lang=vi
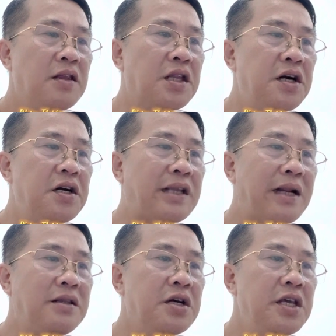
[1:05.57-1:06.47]
Từ
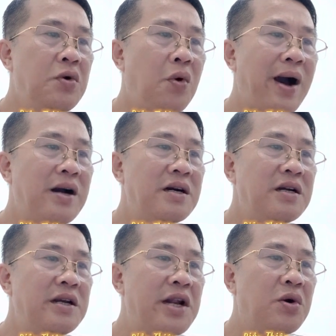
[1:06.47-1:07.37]
thánh tượng yêu hoàng
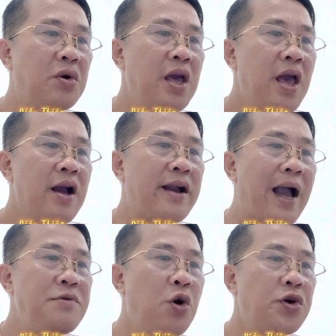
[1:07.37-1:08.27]
lên ngôi,
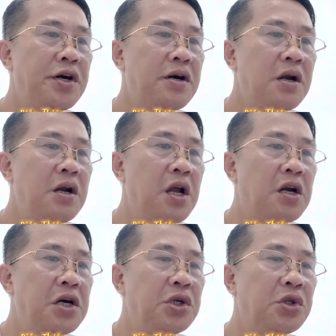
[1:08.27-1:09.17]
cảm ngộ được lực
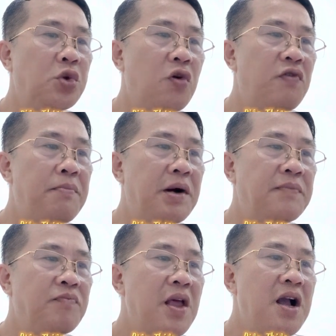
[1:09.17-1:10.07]
lượng thuộc về mình.